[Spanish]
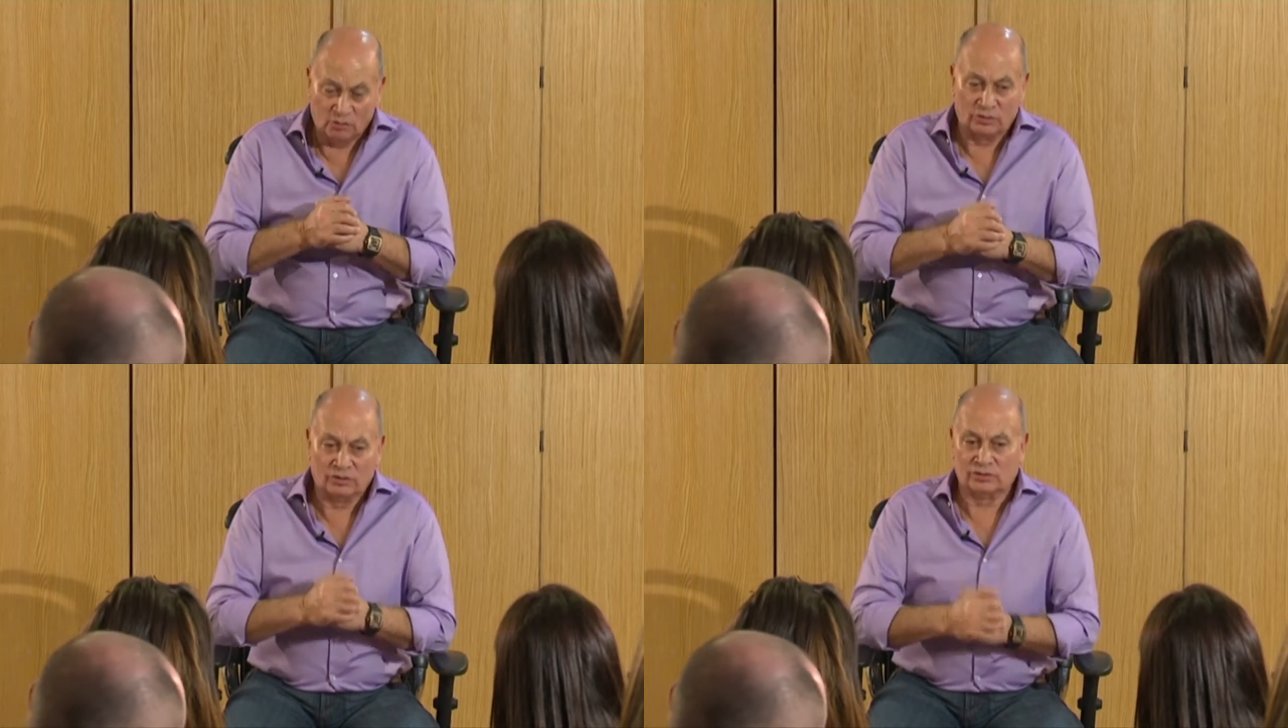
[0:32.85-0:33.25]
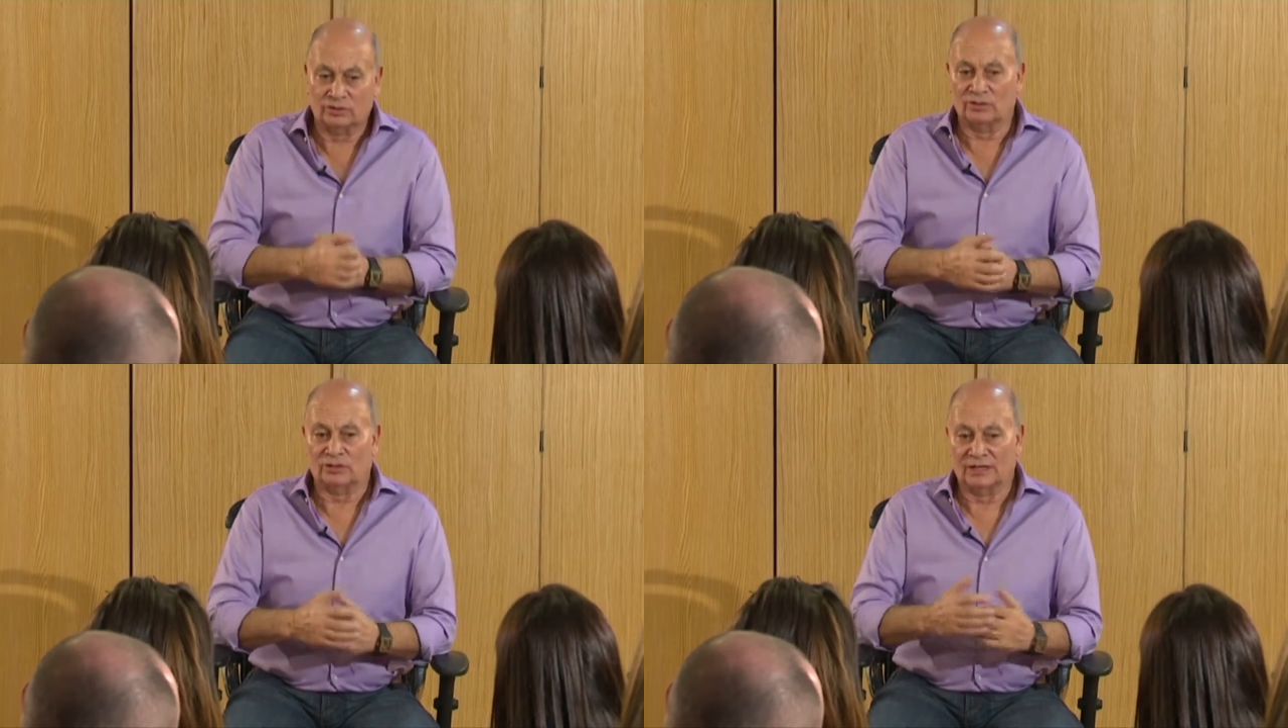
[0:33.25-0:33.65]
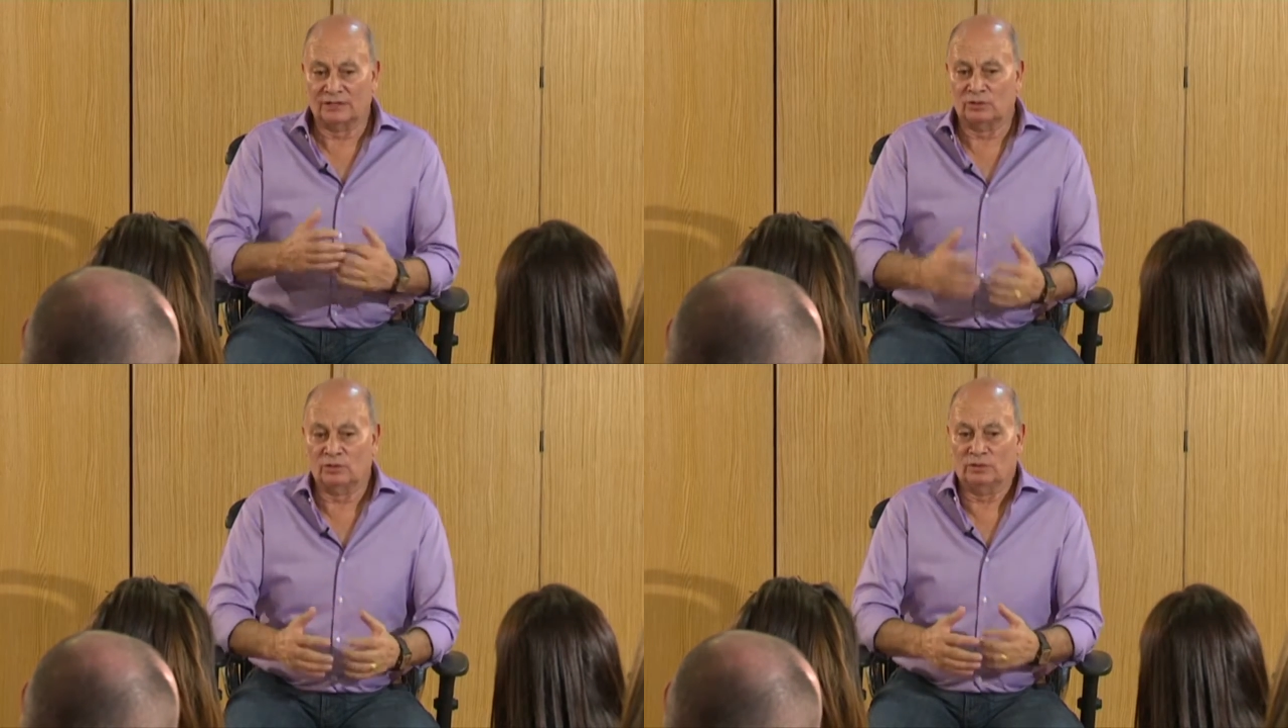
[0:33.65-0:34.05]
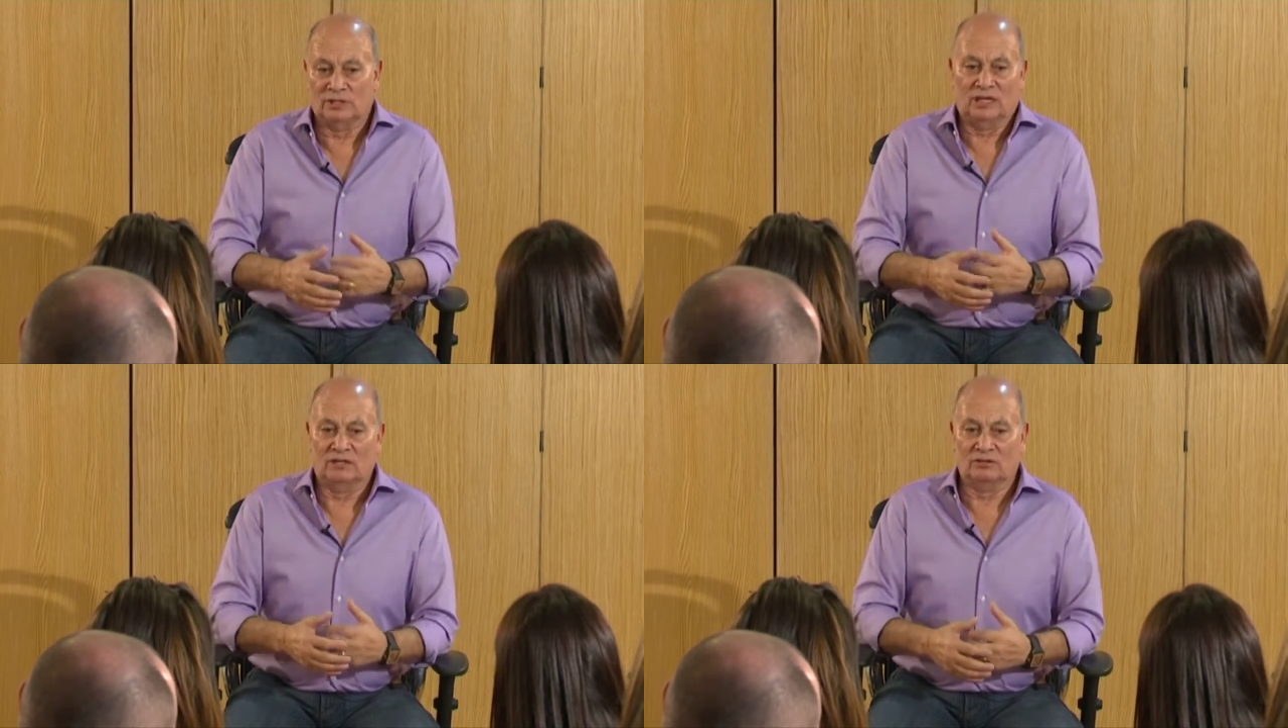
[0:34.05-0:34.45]
Uno son los que
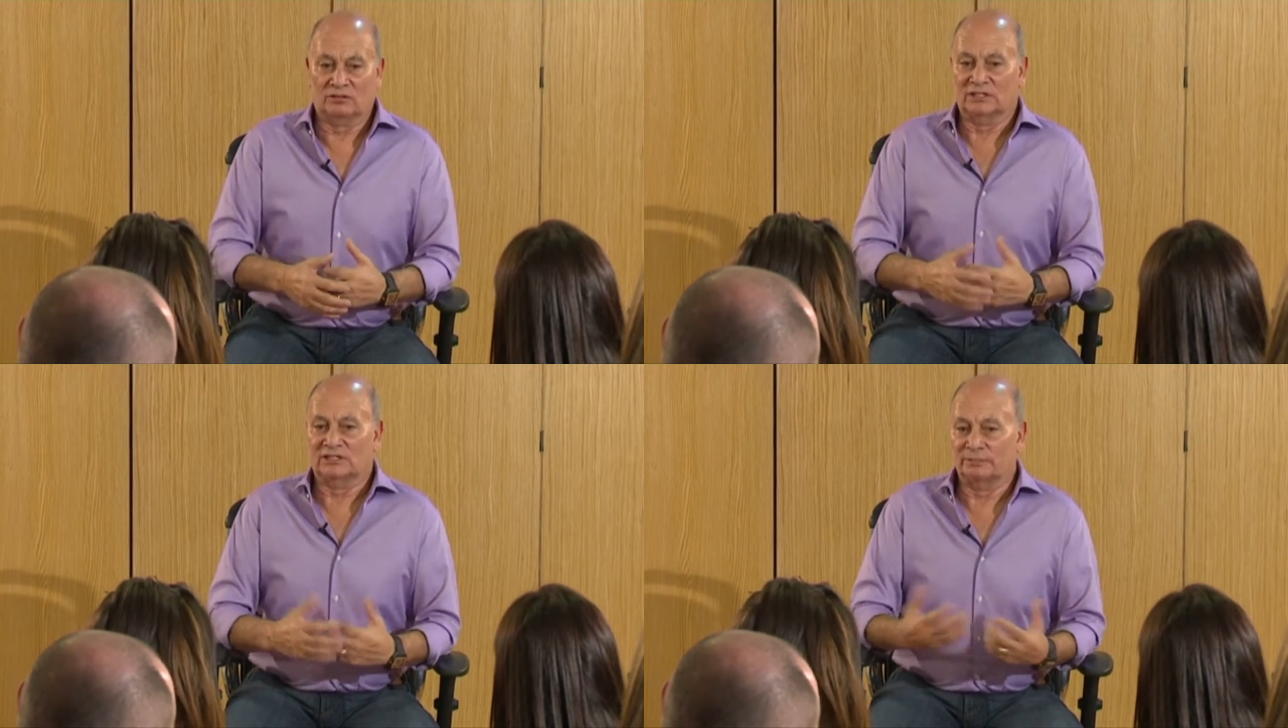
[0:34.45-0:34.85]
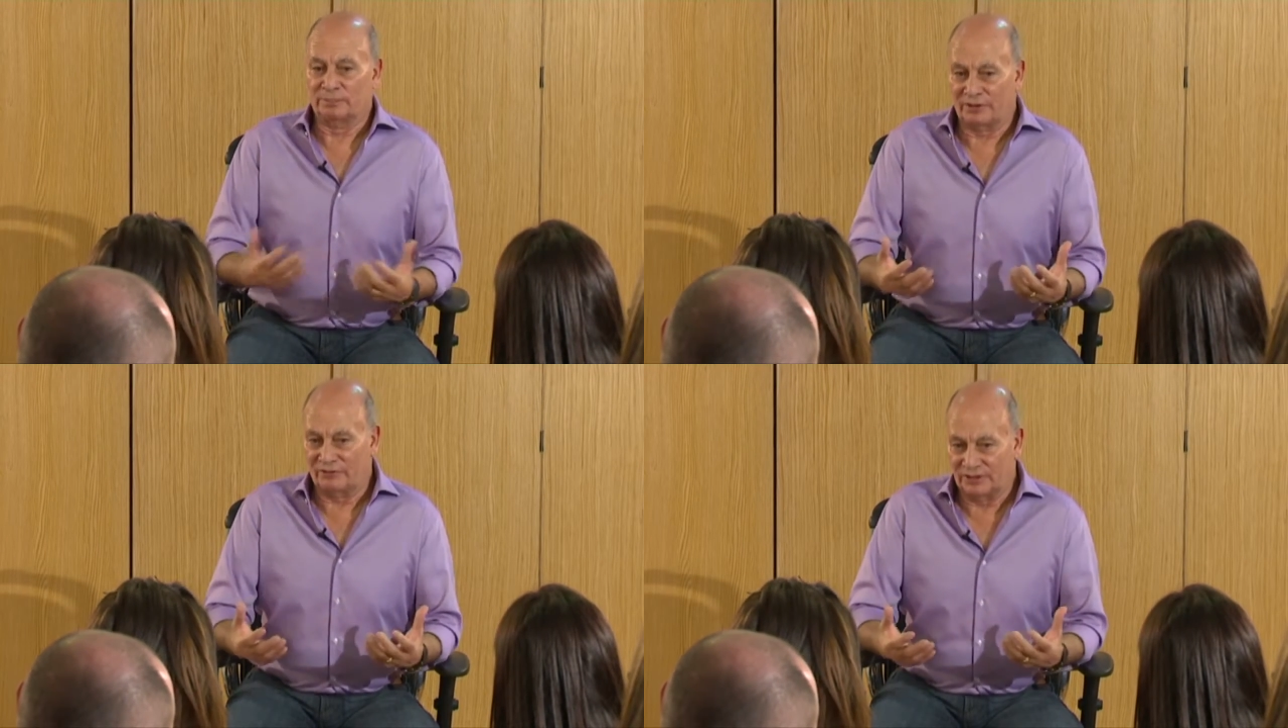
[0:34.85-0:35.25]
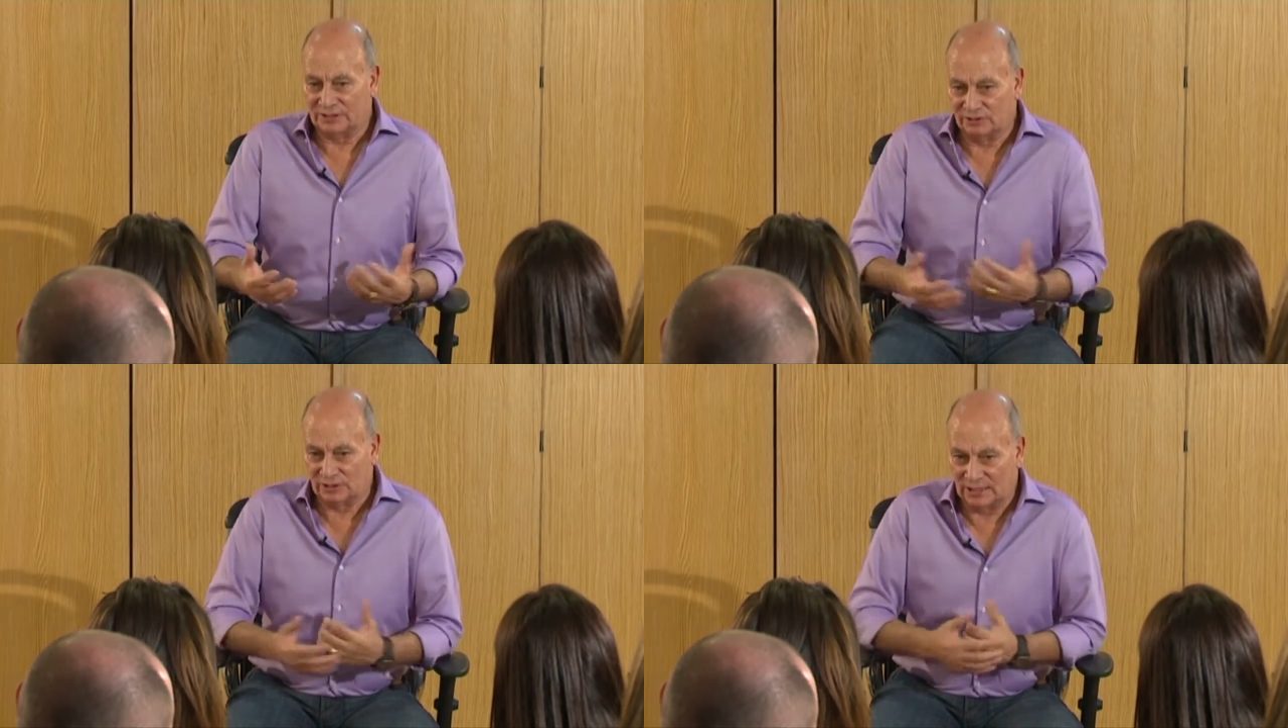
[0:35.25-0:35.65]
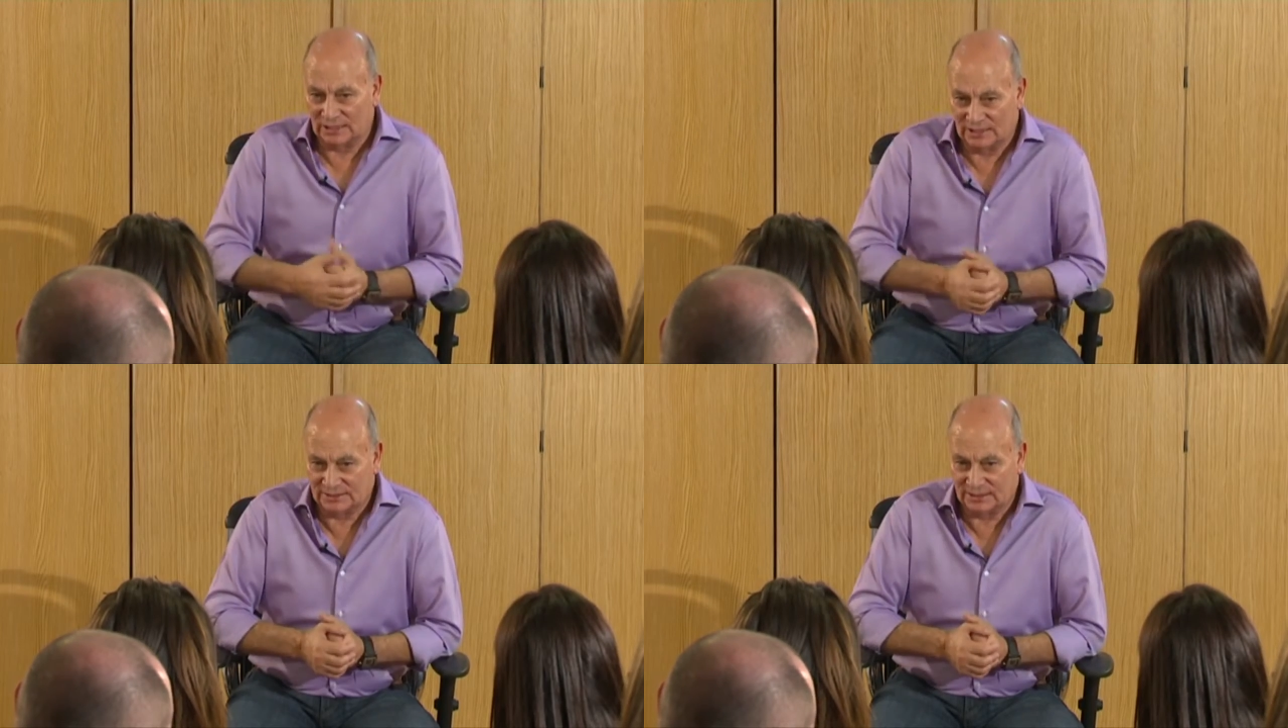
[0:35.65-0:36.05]
estudian, los que se
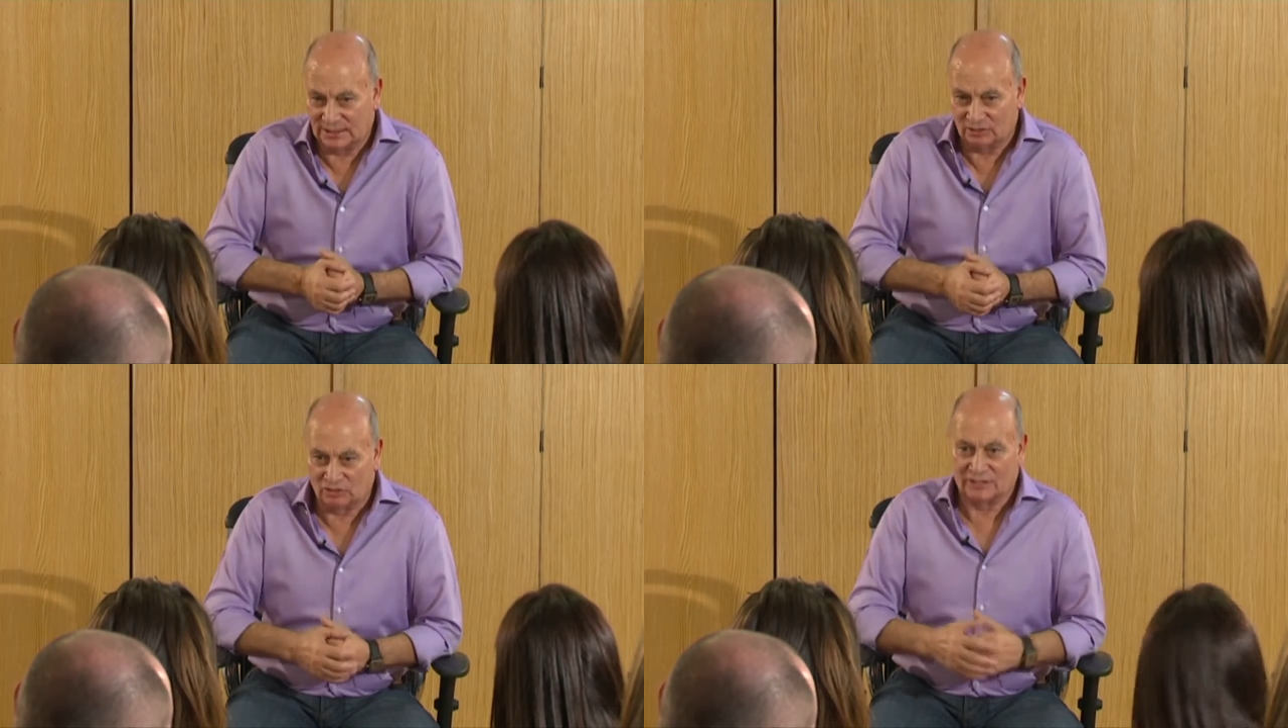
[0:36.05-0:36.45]
profesionalizan,